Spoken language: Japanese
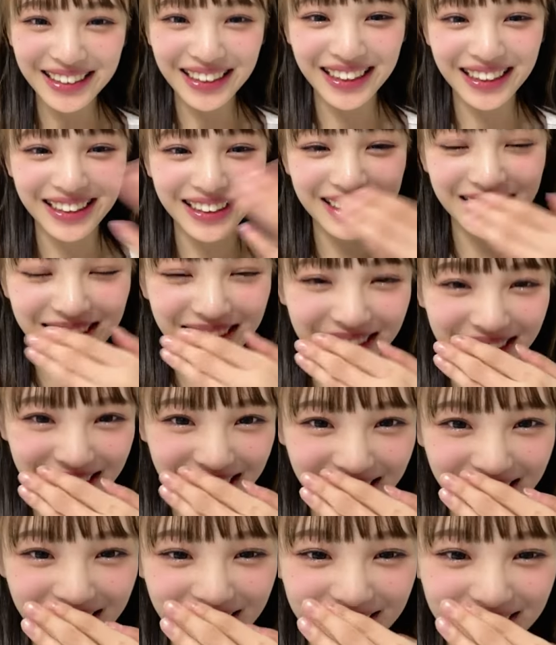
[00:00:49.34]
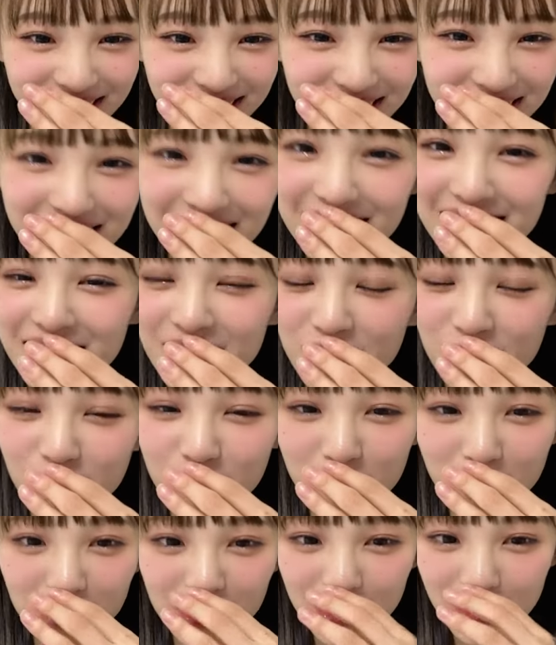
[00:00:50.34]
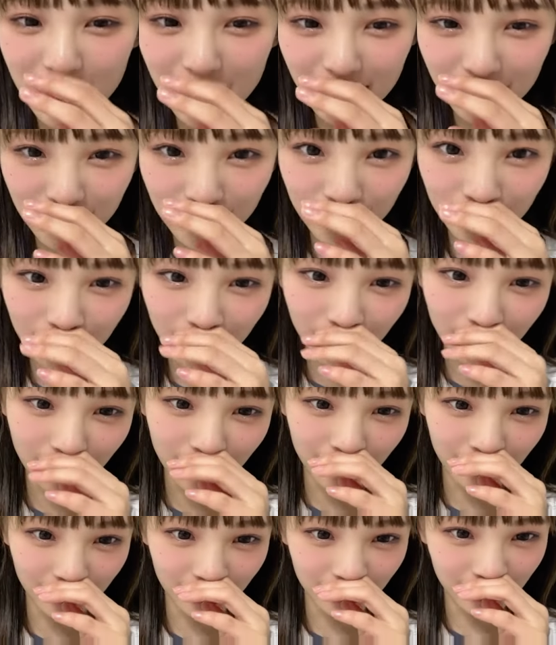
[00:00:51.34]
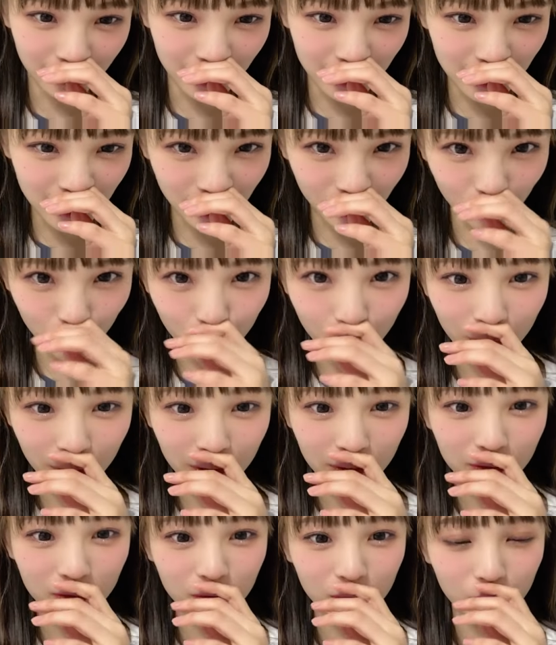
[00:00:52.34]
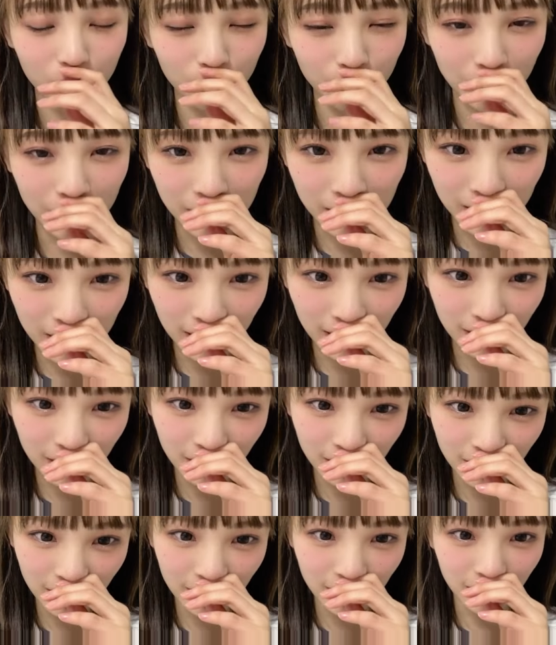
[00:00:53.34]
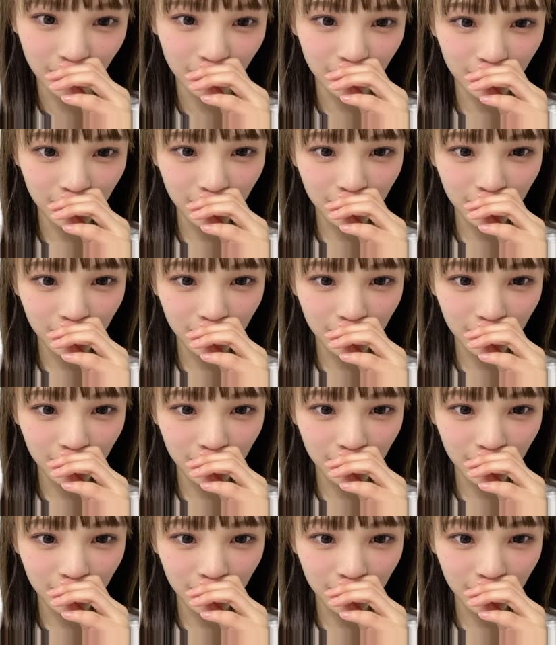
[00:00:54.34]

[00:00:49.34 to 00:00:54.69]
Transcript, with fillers: いやねシンシンほんまにセリフとか何か覚えるのほんまに苦手で